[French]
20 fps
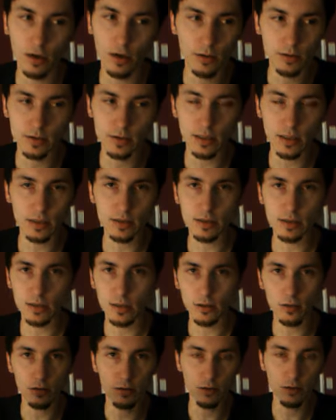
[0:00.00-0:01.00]
c'était
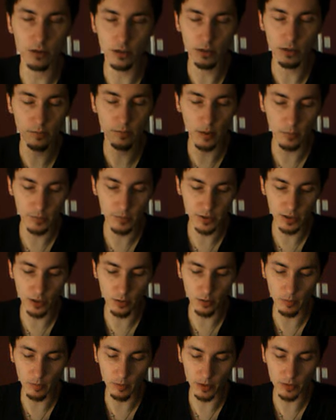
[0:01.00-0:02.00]
assez euh, éparpillé
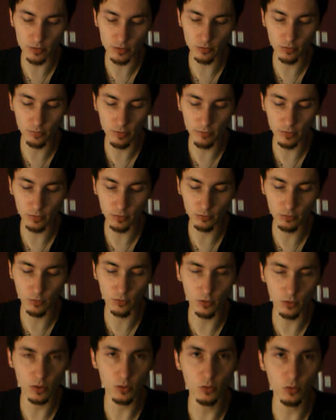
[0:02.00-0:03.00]
comme apparition et pas
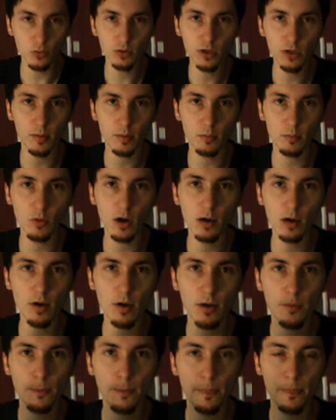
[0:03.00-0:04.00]
forcément ultra mémorable.
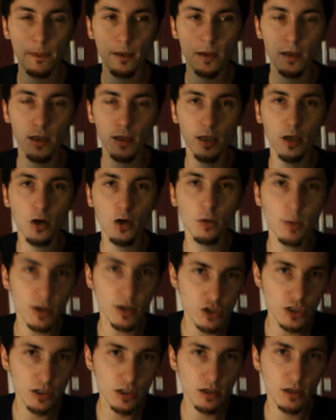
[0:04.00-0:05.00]
Et
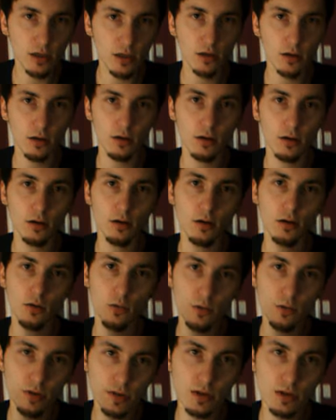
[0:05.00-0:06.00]
Kobashi, euh,
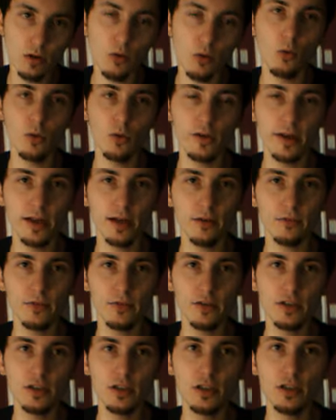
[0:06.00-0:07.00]
lui aussi en gros déclin
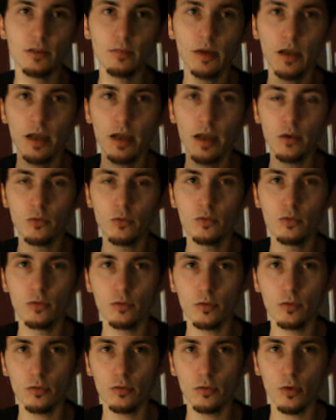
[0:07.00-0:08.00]
physique, mais il a eu
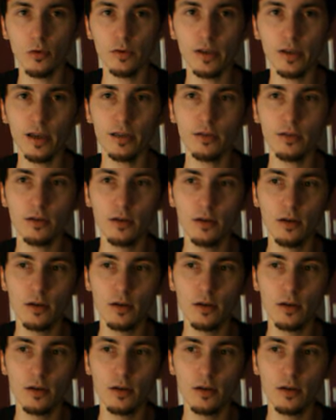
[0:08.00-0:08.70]
une, retraite